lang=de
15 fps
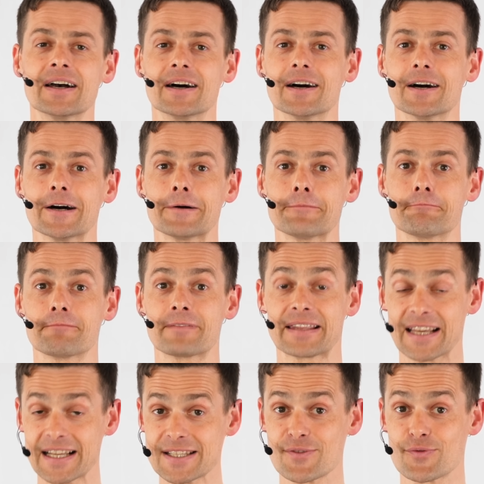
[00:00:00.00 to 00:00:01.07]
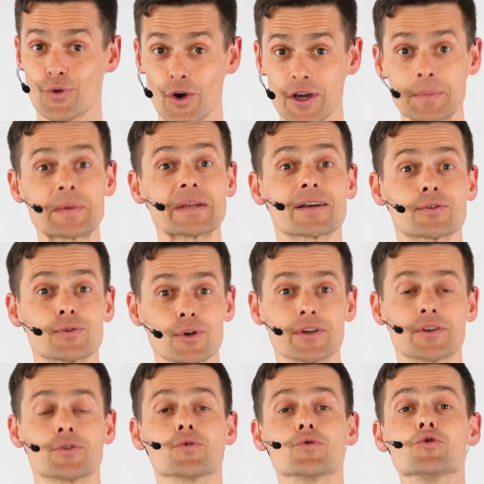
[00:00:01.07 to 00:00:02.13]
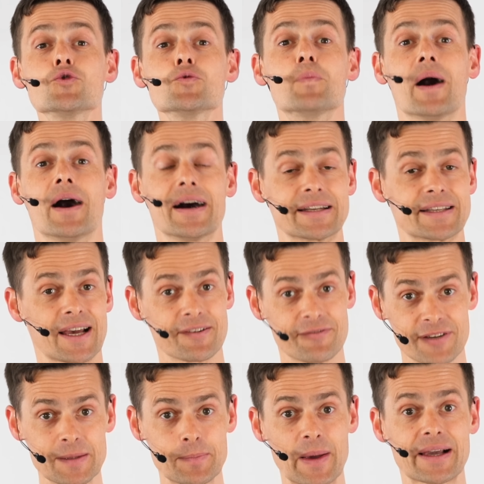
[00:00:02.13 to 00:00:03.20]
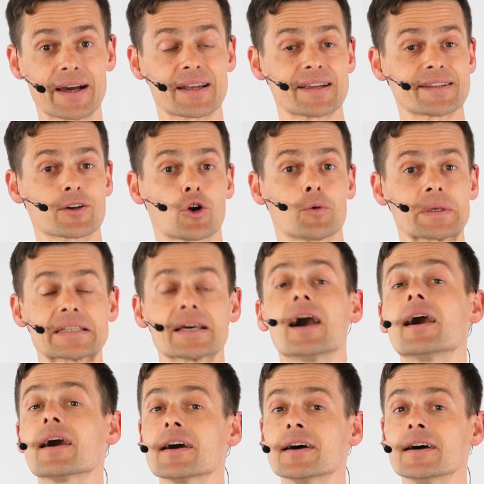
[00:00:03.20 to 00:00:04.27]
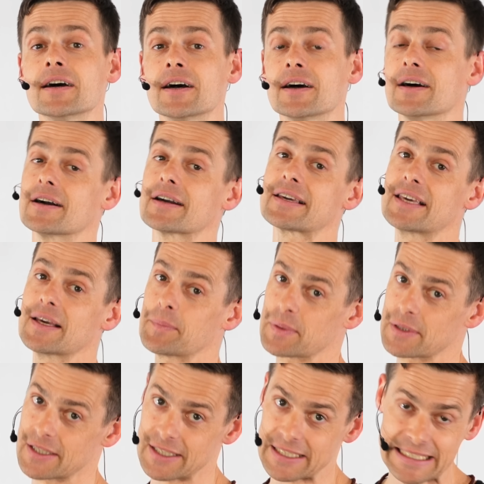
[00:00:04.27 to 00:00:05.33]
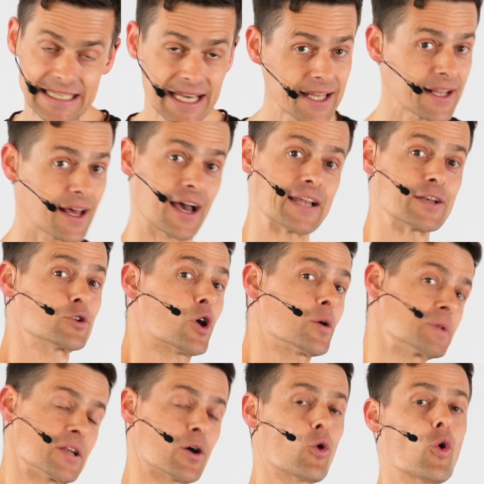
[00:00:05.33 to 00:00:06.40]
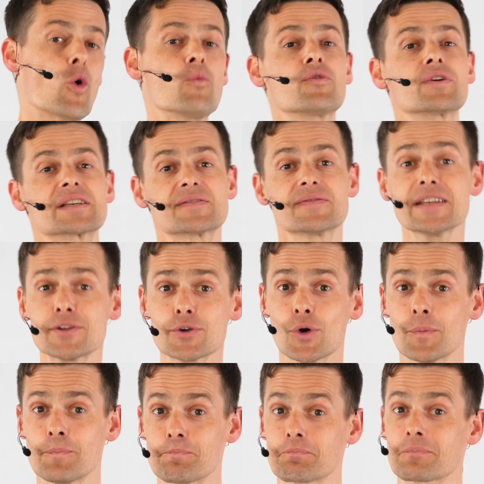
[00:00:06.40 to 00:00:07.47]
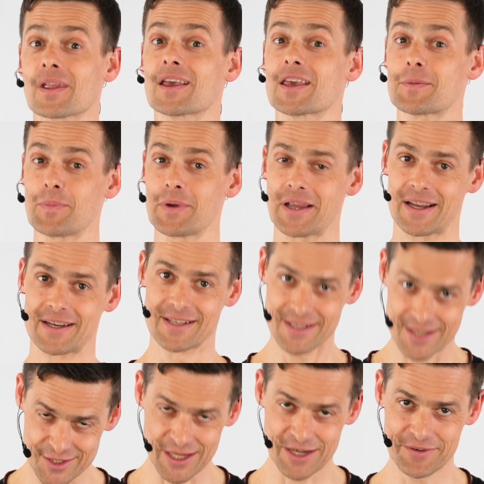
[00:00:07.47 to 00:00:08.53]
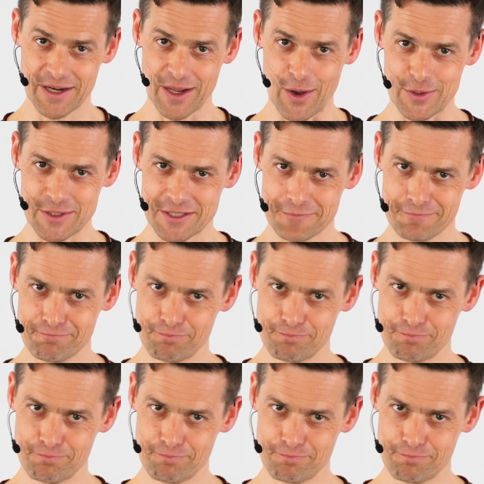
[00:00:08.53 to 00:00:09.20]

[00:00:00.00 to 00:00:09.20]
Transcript: Ähm, jetzt freue ich mich natürlich über dein Feedback anhand der Kommentare. Äh, gib äh, gerne einen Däumchen nach oben für das Video. Ich bin an dieser Stelle wieder raus.